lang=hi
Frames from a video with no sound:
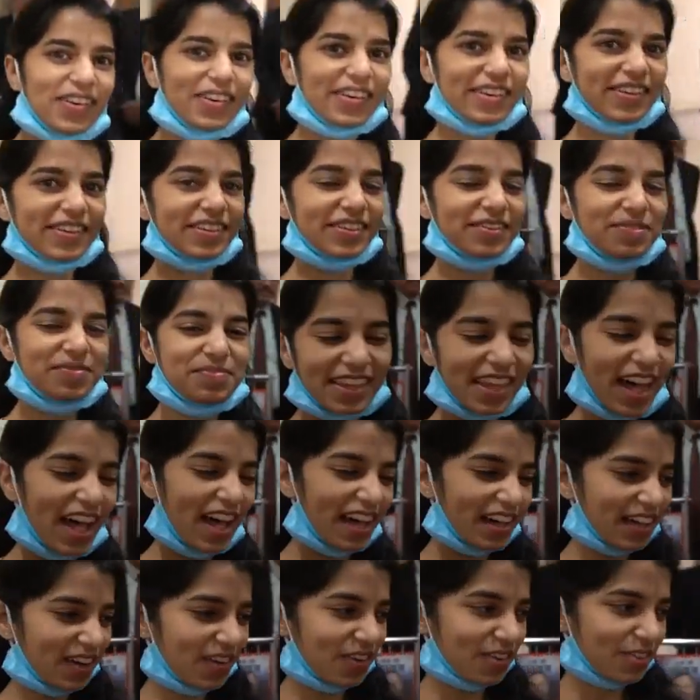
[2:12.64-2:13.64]
और
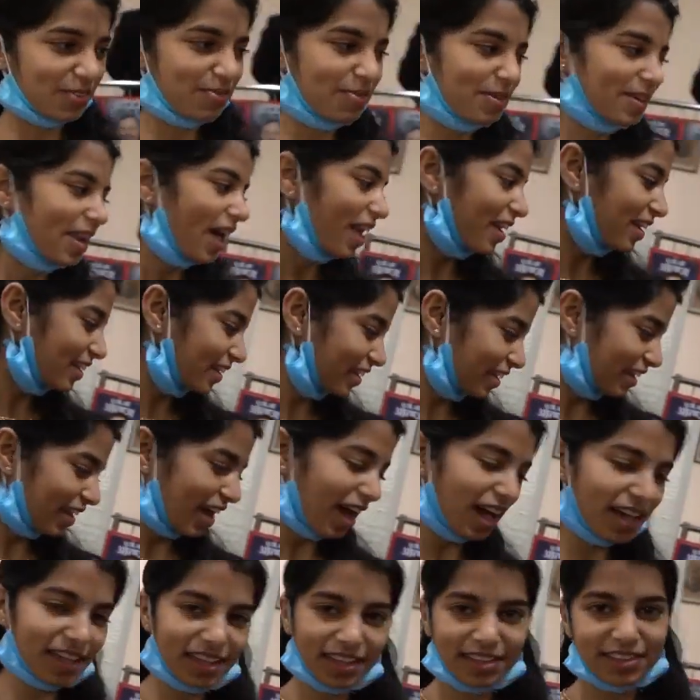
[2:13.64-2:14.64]
यहाँ का हॉस्पिटैलिटी
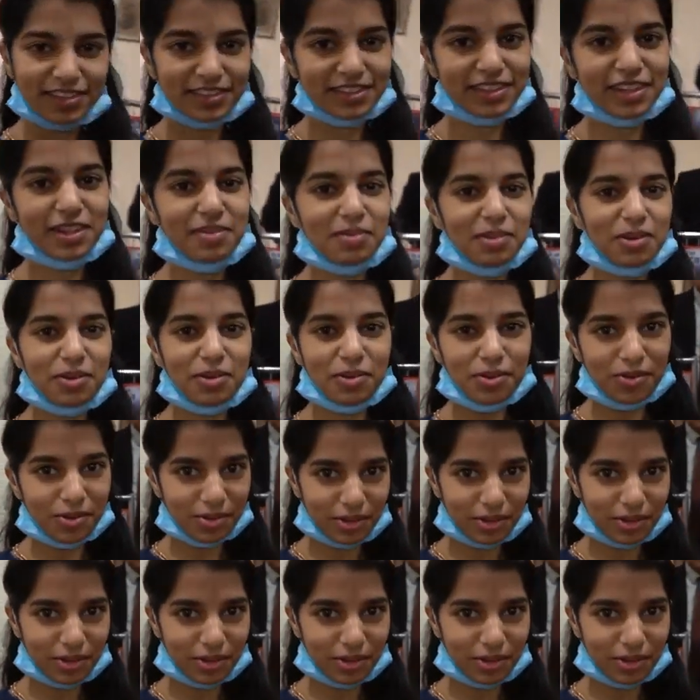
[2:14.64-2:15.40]
यहाँ के जितने भी लोग